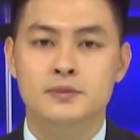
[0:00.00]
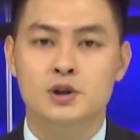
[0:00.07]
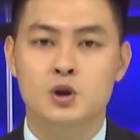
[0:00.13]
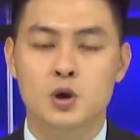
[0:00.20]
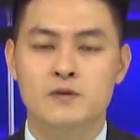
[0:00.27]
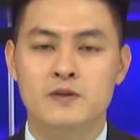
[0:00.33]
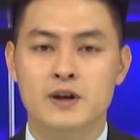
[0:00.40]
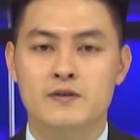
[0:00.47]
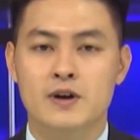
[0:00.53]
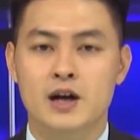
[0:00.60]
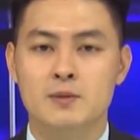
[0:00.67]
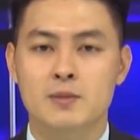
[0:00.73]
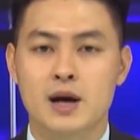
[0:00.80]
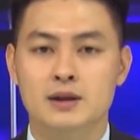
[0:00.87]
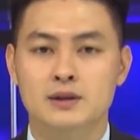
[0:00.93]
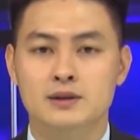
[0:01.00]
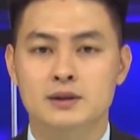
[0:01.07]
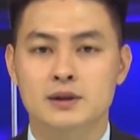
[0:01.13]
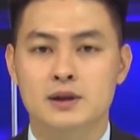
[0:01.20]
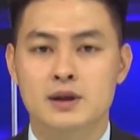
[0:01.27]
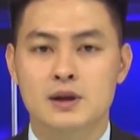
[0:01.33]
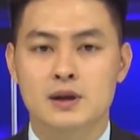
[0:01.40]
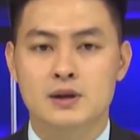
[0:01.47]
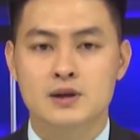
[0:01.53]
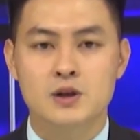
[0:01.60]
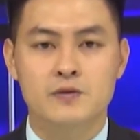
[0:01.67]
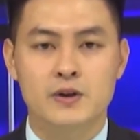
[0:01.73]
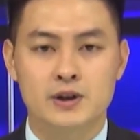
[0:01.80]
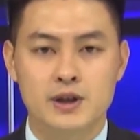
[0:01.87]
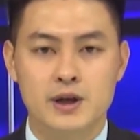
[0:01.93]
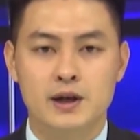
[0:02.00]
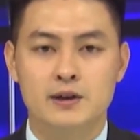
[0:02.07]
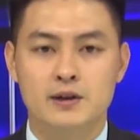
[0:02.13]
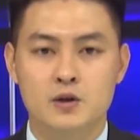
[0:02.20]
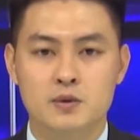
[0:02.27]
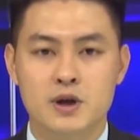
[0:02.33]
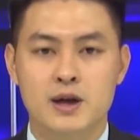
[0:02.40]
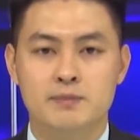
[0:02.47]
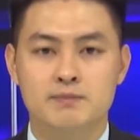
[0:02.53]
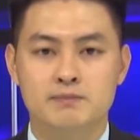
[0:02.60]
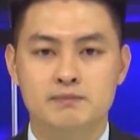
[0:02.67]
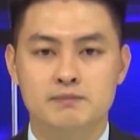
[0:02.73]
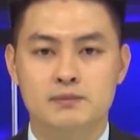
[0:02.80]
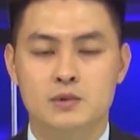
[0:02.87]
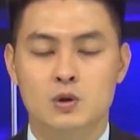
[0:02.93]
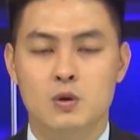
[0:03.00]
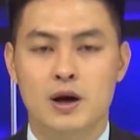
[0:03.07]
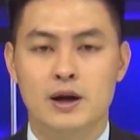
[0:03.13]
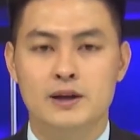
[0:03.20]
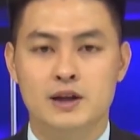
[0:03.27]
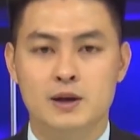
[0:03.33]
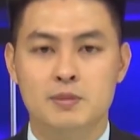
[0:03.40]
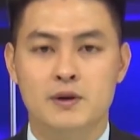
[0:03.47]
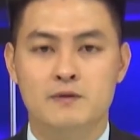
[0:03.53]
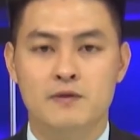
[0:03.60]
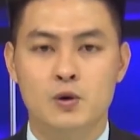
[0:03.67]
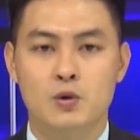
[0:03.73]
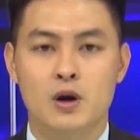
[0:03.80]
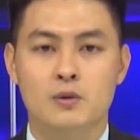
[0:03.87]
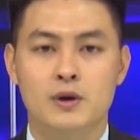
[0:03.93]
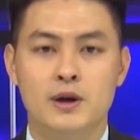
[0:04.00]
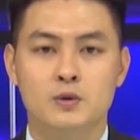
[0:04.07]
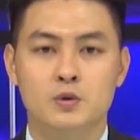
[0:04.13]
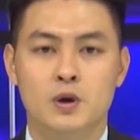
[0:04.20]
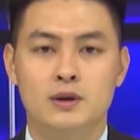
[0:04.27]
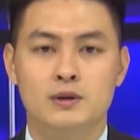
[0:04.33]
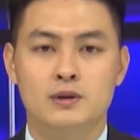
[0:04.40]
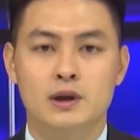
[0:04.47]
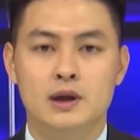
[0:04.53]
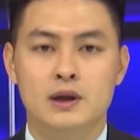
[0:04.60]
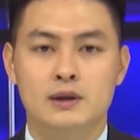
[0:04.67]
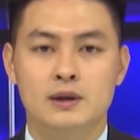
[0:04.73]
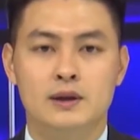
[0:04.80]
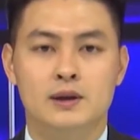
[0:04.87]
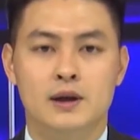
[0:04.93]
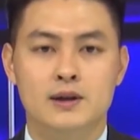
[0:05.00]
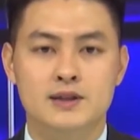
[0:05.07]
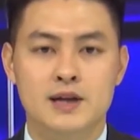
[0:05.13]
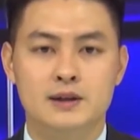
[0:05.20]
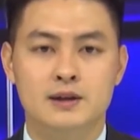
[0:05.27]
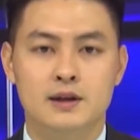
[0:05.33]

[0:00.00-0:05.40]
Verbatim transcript: Thưa quý vị và các bạn, trong phát triển nông nghiệp, ngoài các biện pháp khoa học kỹ thuật thì thời gian